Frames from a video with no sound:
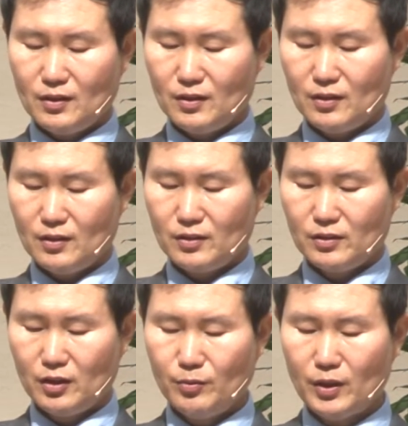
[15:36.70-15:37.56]
아,
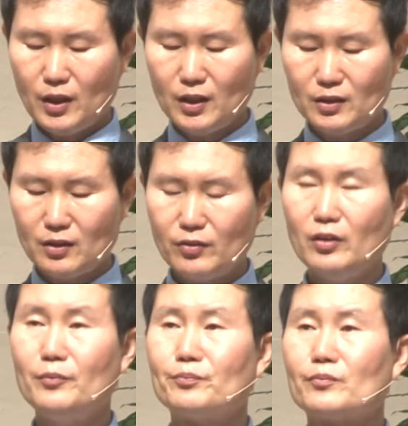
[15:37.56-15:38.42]
여러분
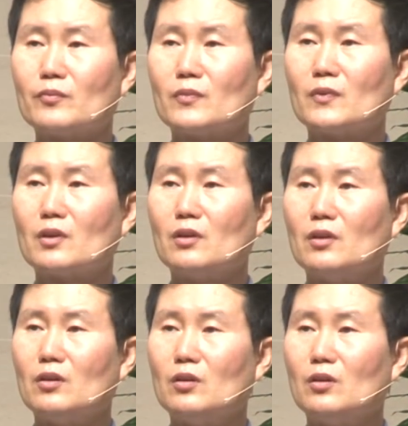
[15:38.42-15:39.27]
하나님께서
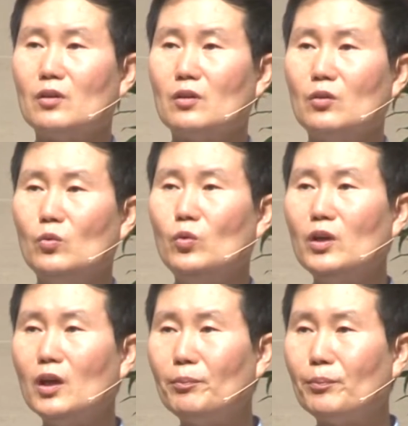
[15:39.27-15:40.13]

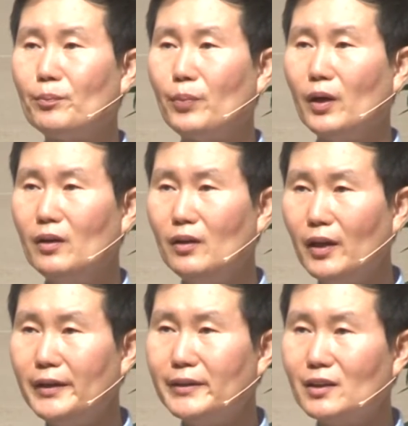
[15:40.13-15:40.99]
우리가
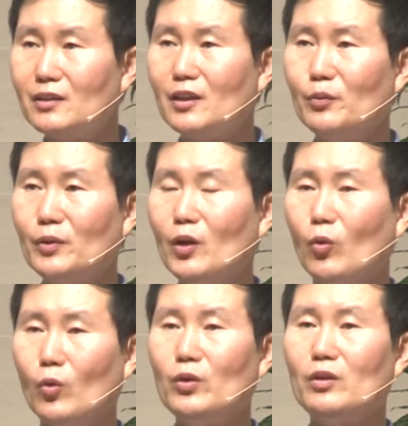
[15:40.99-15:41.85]
벌레이기 때문에
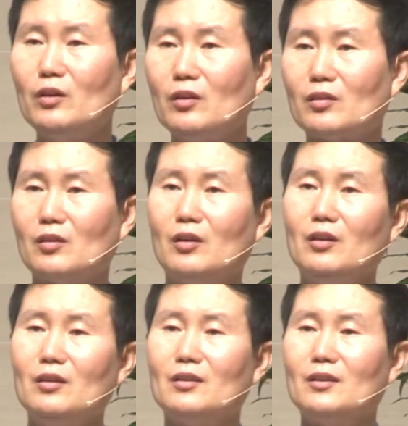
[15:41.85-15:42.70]
오히려
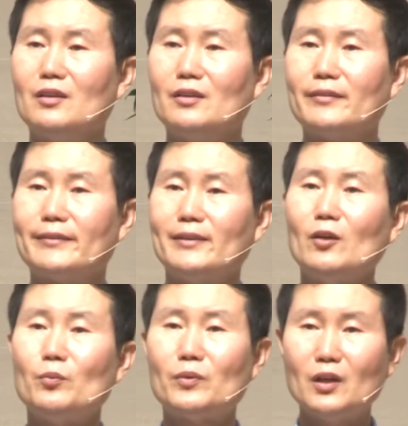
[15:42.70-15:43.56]
더
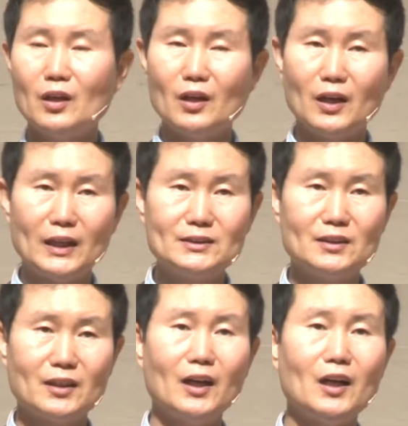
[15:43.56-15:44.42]
새롭게
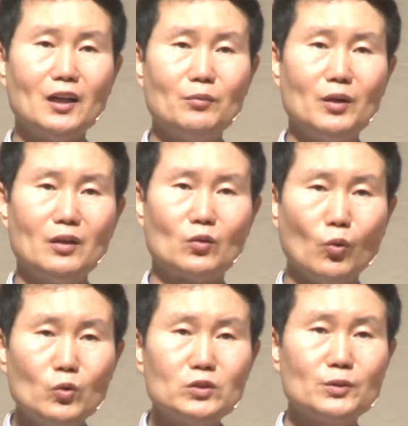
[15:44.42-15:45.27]
하실 때 하나님의
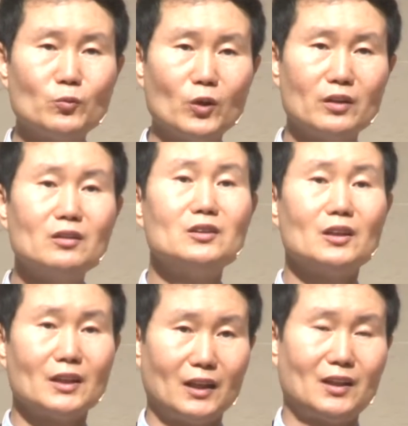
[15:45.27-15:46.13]
도우심과
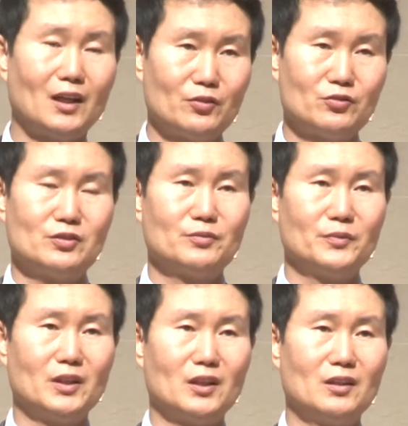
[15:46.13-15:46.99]
능력이 나타날 수
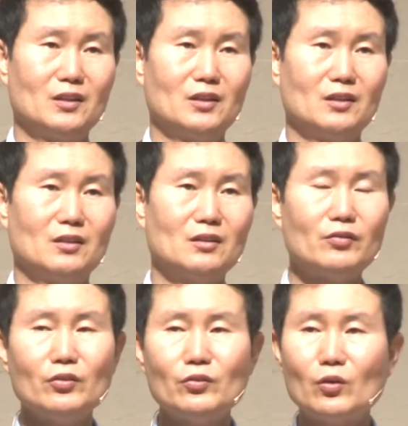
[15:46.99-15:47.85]
있습니다. 예,
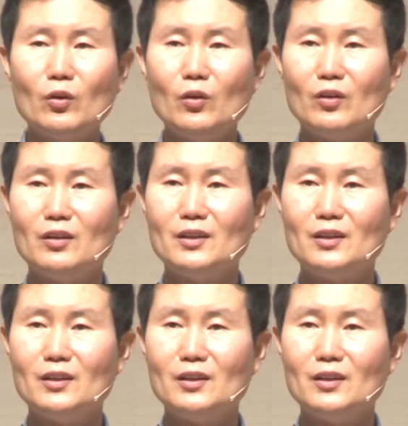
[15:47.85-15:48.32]
스스로